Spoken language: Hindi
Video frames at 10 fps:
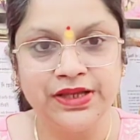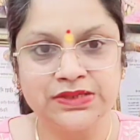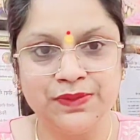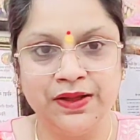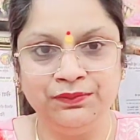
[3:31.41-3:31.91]

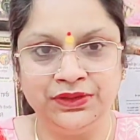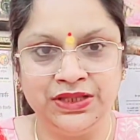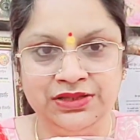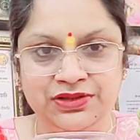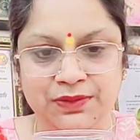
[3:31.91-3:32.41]
इसमें हम
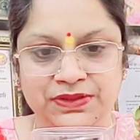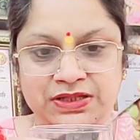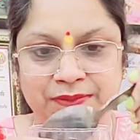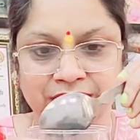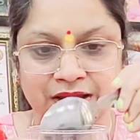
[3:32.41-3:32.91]
तीन चम्मच
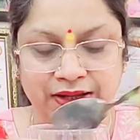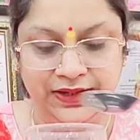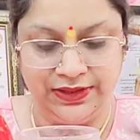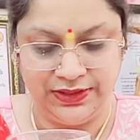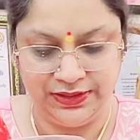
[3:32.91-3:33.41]
नमक
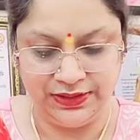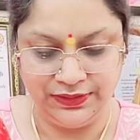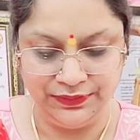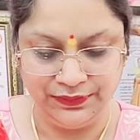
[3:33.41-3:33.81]
डालेंगे ठीक है